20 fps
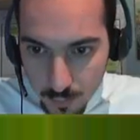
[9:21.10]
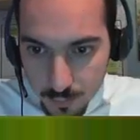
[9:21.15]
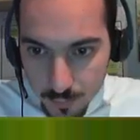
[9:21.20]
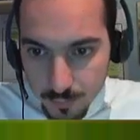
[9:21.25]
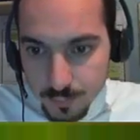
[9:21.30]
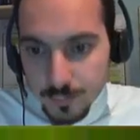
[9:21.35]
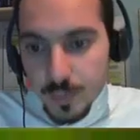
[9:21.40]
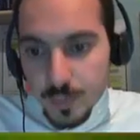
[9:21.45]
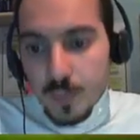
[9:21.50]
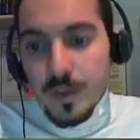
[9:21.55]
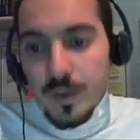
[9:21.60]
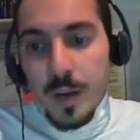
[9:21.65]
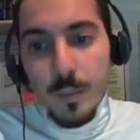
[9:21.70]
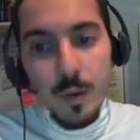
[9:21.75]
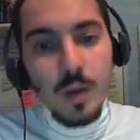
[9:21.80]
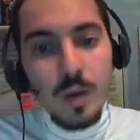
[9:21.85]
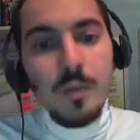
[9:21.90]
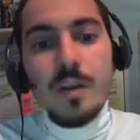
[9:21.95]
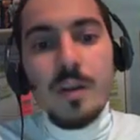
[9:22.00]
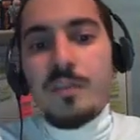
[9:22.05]
ball
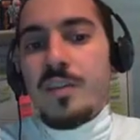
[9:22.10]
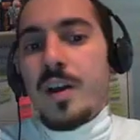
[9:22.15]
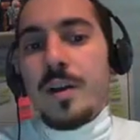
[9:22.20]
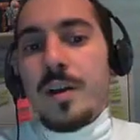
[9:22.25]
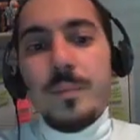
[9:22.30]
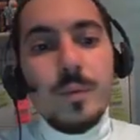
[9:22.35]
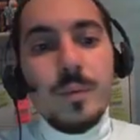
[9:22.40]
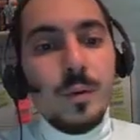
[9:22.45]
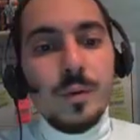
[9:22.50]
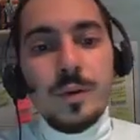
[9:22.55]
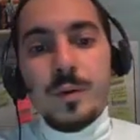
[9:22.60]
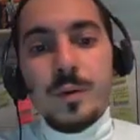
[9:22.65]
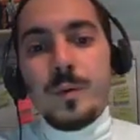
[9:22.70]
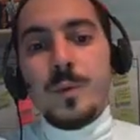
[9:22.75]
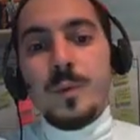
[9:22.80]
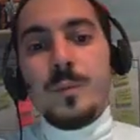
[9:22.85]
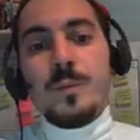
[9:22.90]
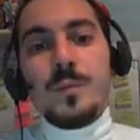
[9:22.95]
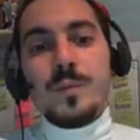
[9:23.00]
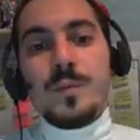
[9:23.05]
Proviamola una flying ball
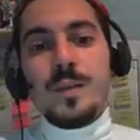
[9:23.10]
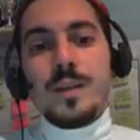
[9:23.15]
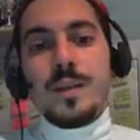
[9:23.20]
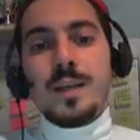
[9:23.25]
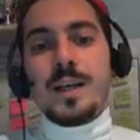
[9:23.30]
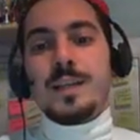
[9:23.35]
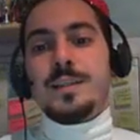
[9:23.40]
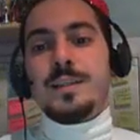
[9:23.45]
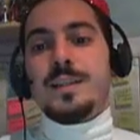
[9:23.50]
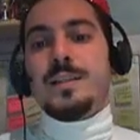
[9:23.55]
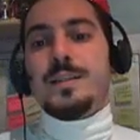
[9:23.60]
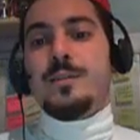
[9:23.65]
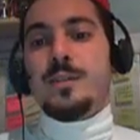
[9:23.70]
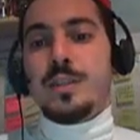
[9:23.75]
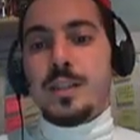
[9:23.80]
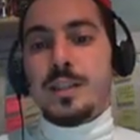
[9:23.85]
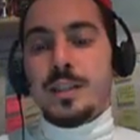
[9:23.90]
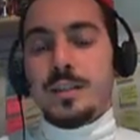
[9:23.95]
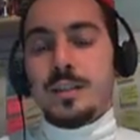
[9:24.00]
Oh che te devo